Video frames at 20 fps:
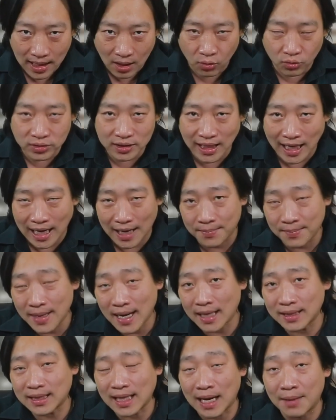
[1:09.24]
เราสา
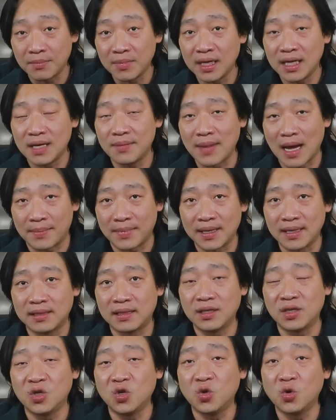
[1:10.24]
มารถทำรีแมป
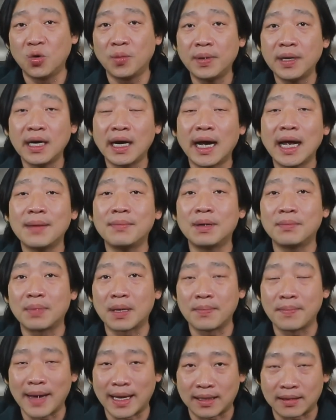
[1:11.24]
ECU เพื่อให้มัน
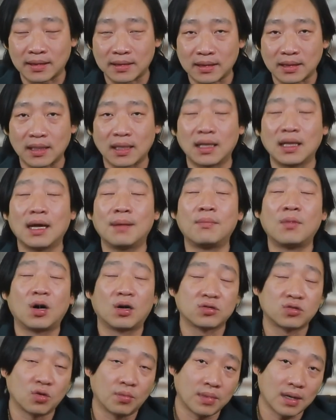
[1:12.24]
ไปแมทและเห
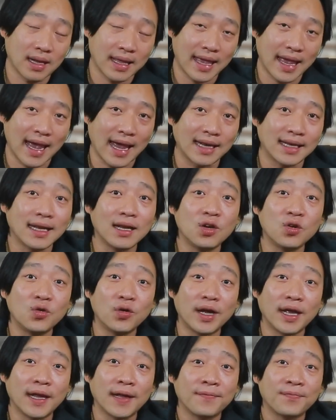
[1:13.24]
มาะสมกับแก๊สได้
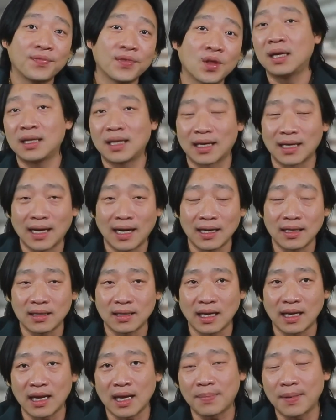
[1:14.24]
ด้วย ดังนั้น
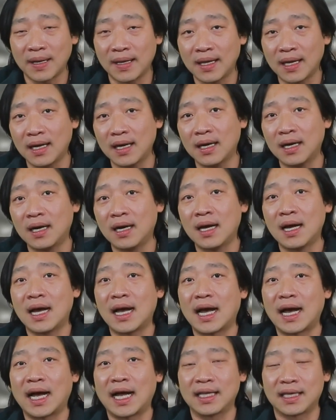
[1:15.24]
ใน Expander
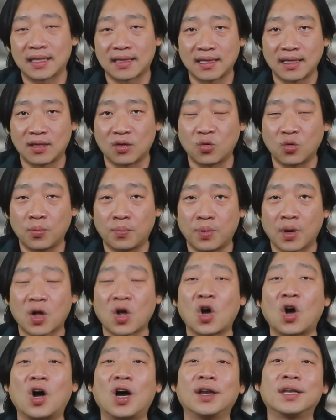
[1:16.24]
อาจจะติดอุป
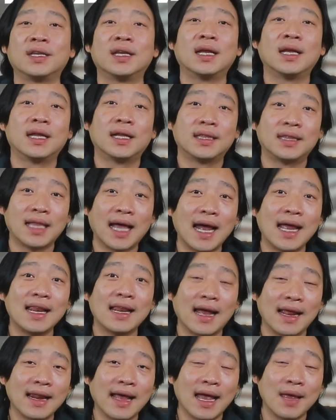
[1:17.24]
กรณ์ได้
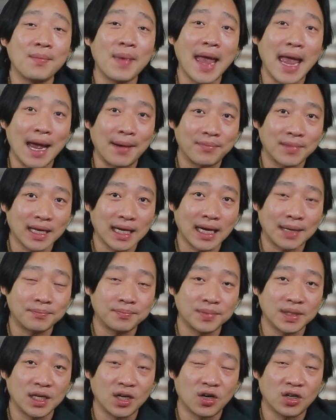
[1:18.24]
หลายๆ แบบนะครับ
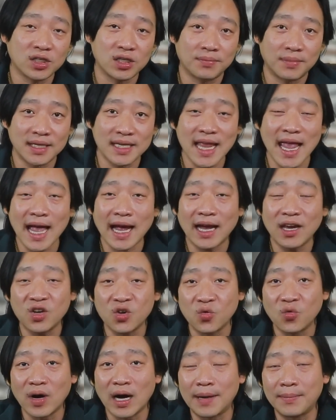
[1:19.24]
เดี๋ยวเราจะมาแยกให้
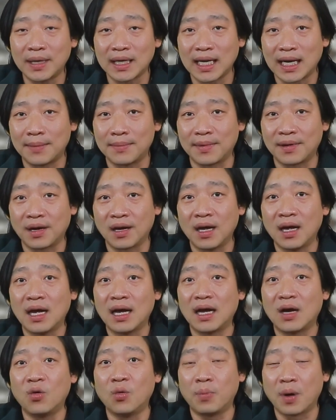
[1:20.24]
ดูว่ามัน
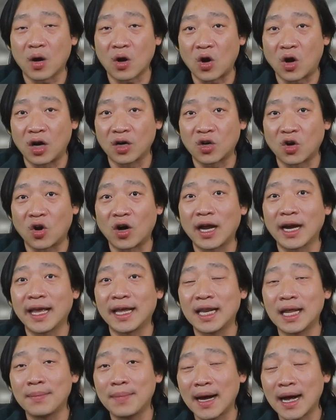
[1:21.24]
ทำอุปกรณ์ของอะไร
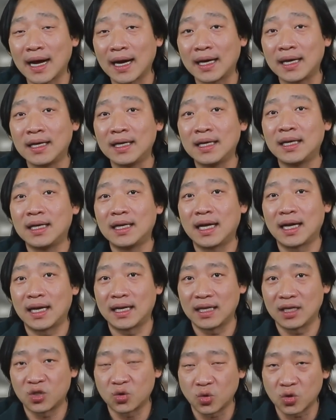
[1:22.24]
ได้มั่ง
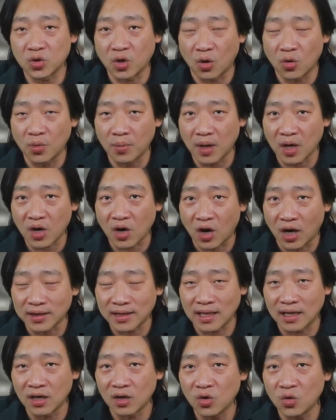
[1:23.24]
นะในชุดของอุปกร
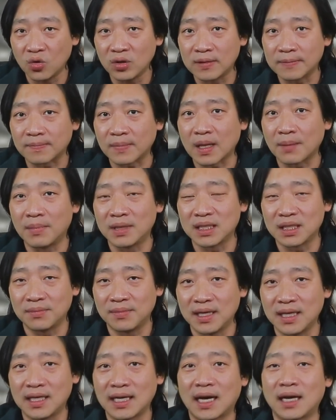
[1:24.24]
ณ์แต่ละรุ่น มันจะ
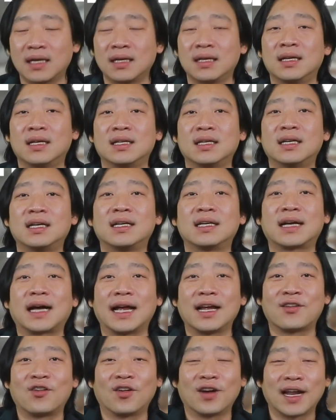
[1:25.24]
มีทั้งเงื่อนไข
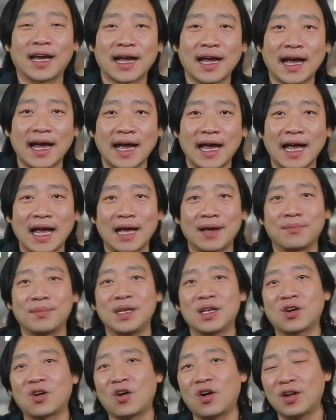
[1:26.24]
ของราคา
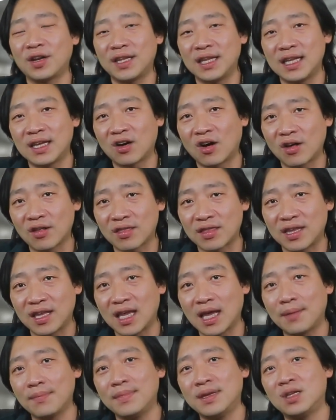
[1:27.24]
มีข้อดีข้อ
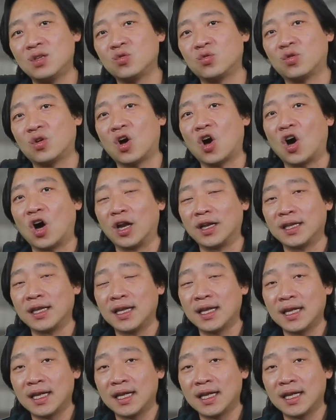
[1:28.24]
เสีย มีจุดอ่อน